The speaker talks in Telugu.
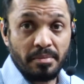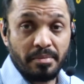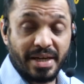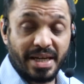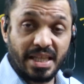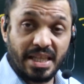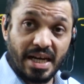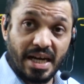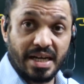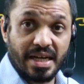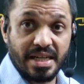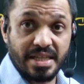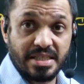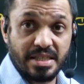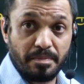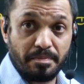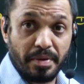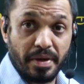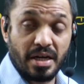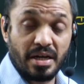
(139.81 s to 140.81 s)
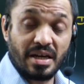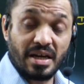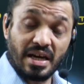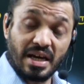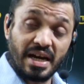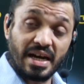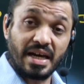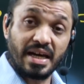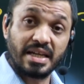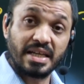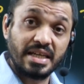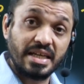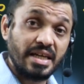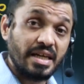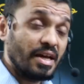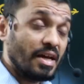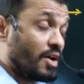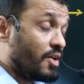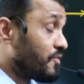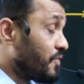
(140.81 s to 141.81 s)
మీకు ఏదైనా అడ్రస్ చెప్పాడు వెళ్ళడానికి
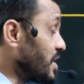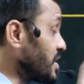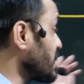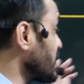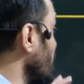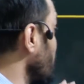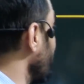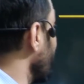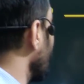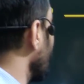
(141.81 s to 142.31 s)
ఫస్ట్ టైం